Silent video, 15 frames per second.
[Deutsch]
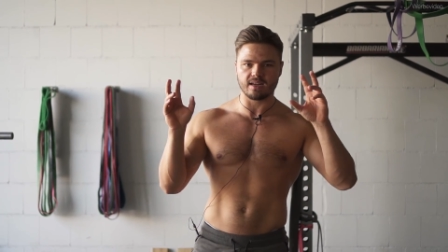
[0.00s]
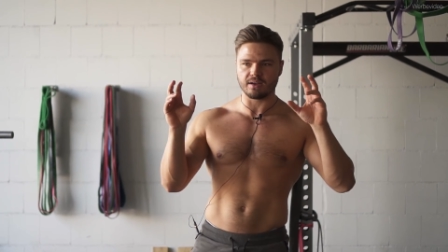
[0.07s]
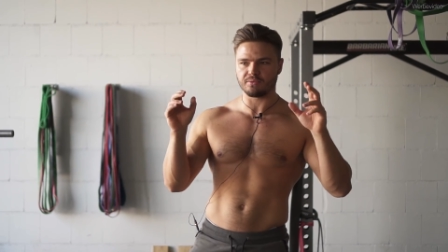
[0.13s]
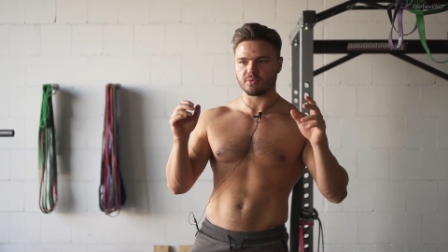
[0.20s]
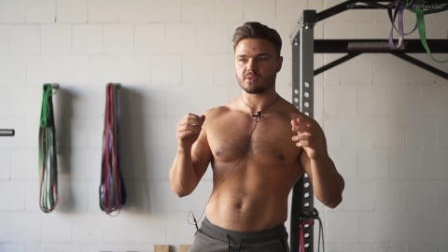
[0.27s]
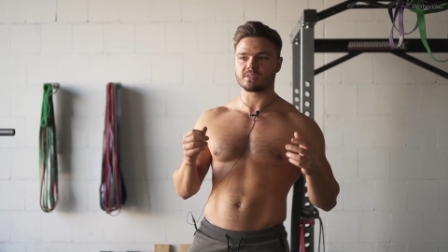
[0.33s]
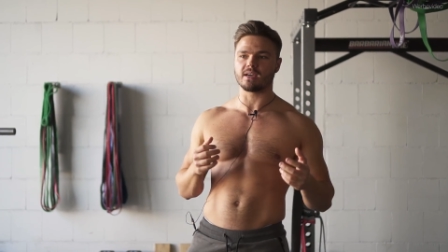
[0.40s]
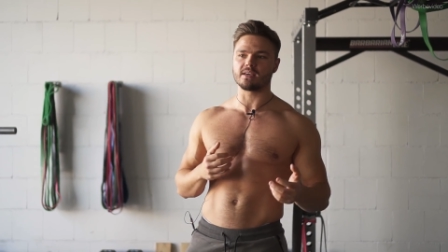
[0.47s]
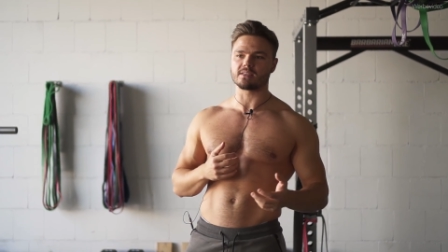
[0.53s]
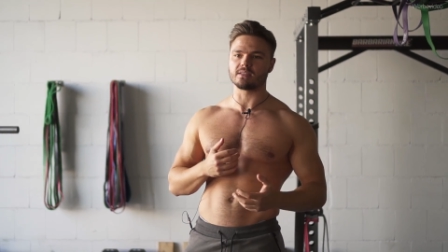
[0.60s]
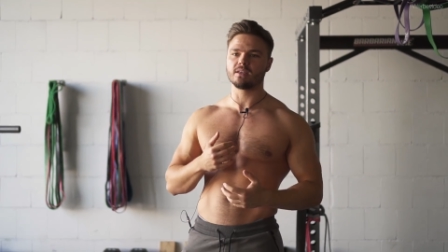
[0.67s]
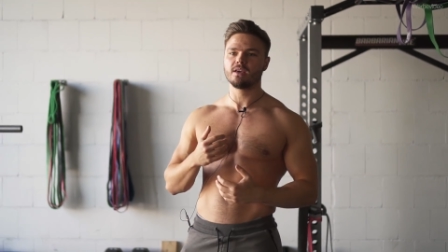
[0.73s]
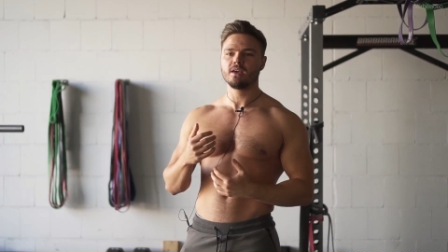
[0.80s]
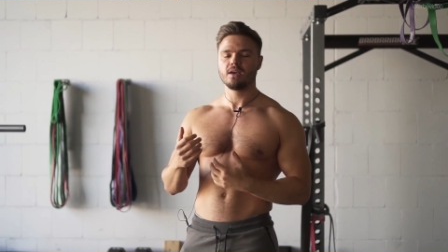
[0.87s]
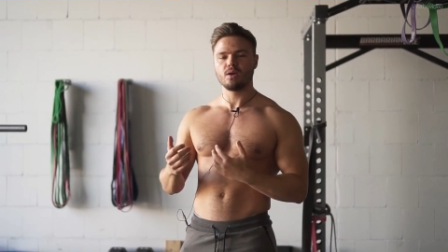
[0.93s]
in Anführungszeichen
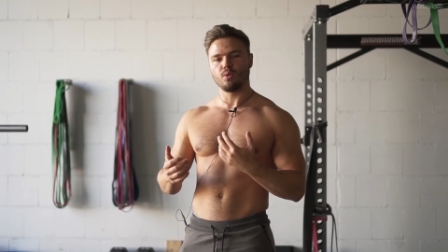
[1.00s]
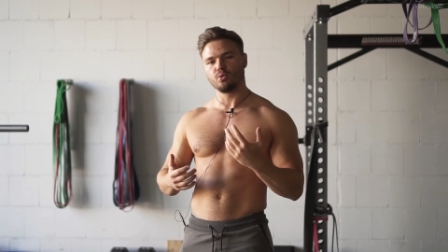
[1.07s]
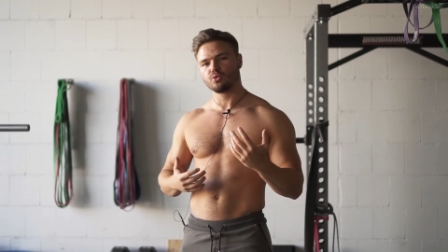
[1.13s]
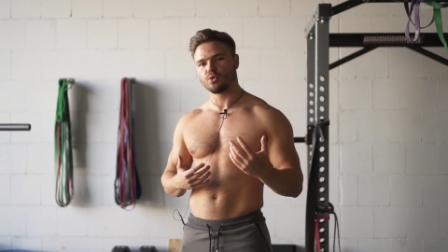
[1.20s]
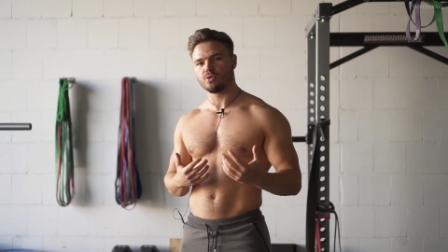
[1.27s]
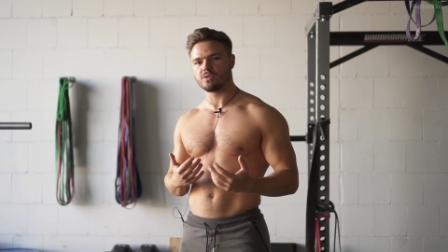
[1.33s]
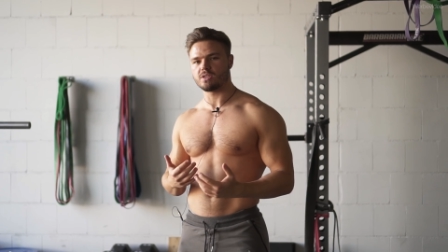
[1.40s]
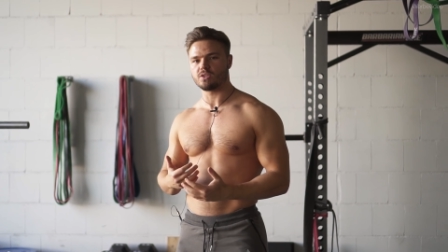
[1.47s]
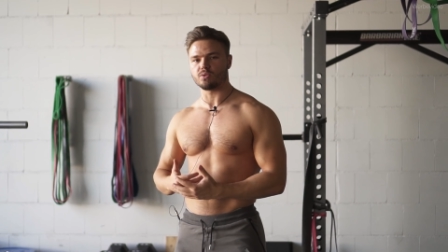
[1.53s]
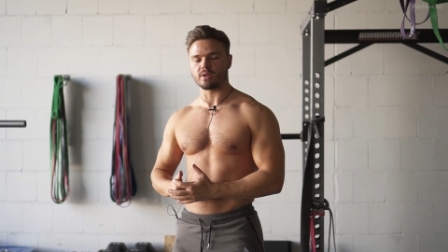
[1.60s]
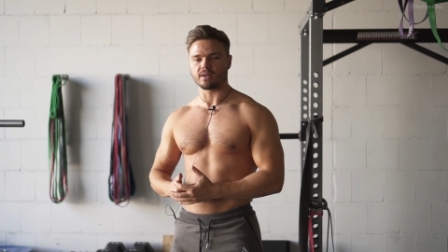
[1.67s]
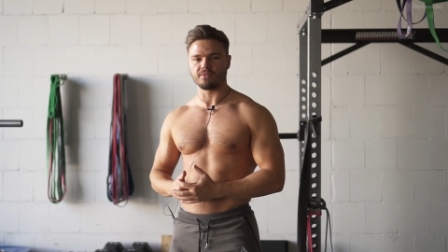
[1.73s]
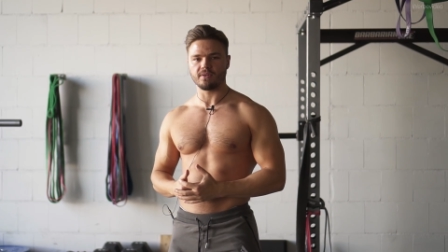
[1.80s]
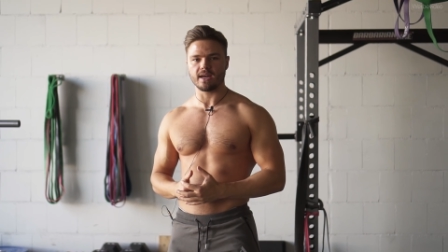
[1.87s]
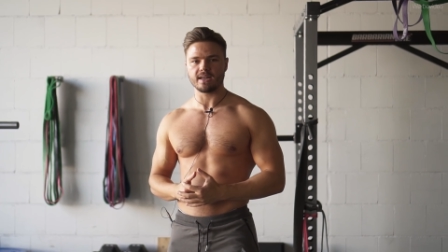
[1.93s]
ungünstig
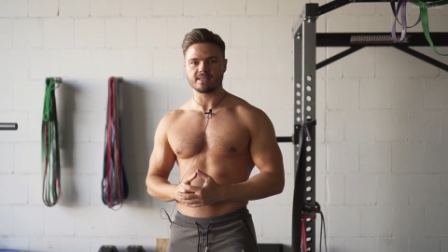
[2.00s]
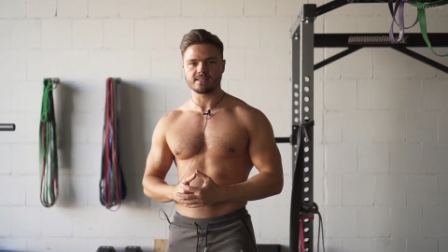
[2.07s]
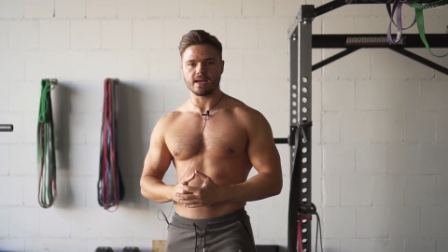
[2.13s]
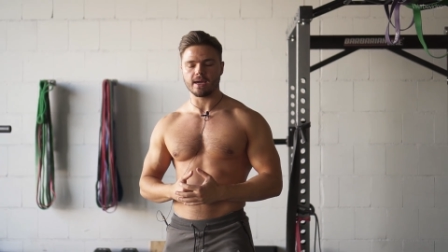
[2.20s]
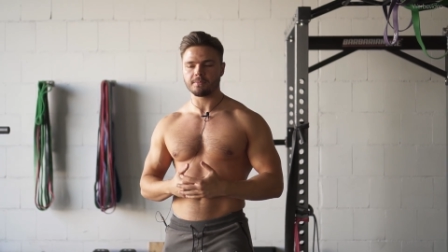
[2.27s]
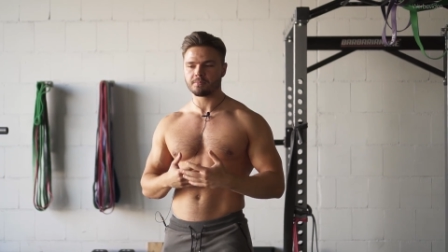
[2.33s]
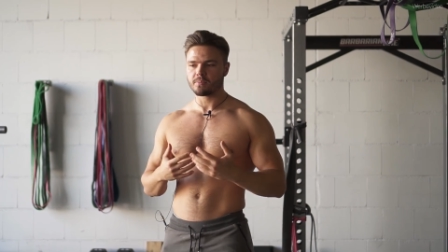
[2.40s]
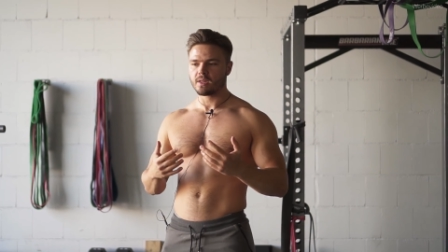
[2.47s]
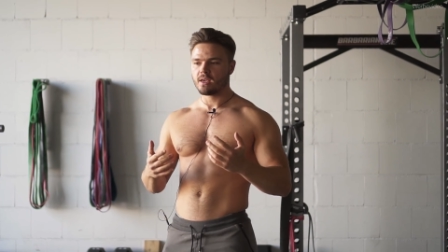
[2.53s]
oder gefährlich sein?